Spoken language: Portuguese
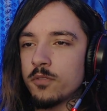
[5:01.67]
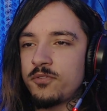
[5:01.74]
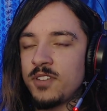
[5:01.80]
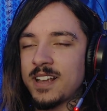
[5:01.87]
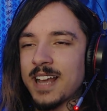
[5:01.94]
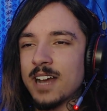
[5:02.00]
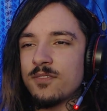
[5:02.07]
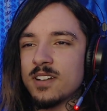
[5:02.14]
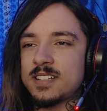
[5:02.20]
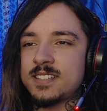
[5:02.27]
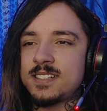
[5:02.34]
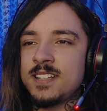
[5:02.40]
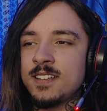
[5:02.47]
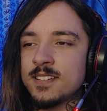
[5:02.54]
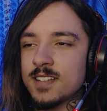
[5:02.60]
ficava
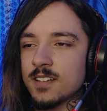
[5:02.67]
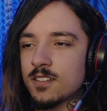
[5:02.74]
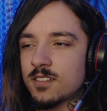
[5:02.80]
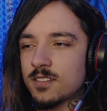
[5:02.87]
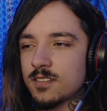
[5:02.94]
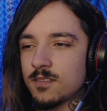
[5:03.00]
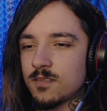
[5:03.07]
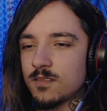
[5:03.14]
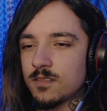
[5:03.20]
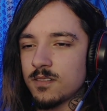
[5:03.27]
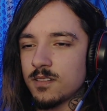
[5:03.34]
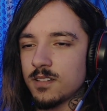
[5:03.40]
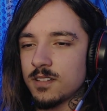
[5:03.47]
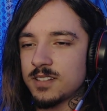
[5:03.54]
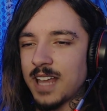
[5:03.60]
cinzas
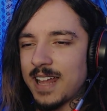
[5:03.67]
da